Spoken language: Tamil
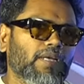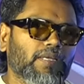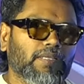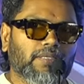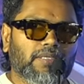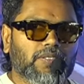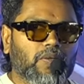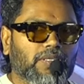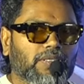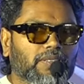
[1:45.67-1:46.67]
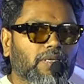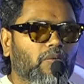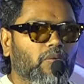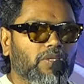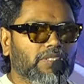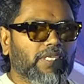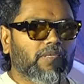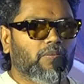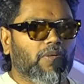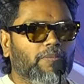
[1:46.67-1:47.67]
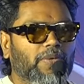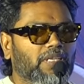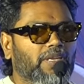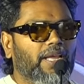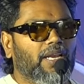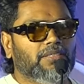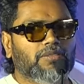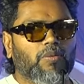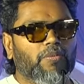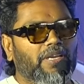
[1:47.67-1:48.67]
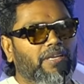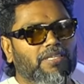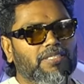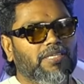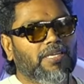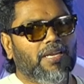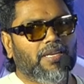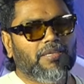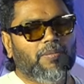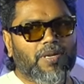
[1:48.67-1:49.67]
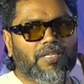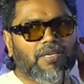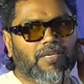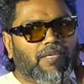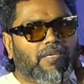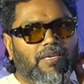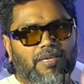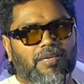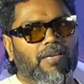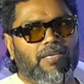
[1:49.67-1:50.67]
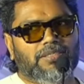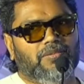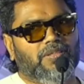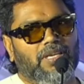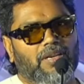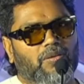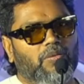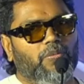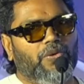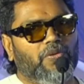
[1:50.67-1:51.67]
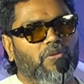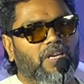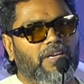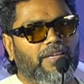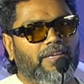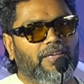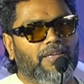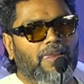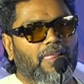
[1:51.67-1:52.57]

என்ன சொல்கிறது அவரோட சேர்ந்து ஒர்க் பண்ணது டைலாக்ஸ் ரொம்ப இன்ட்ரெஸ்டிங்காக இருக்குது இந்த படத்தில் டைலாக்ஸ் வந்து எல்லாருக்கும் பிடிக்கும்னு நான் நினைக்கிறேன்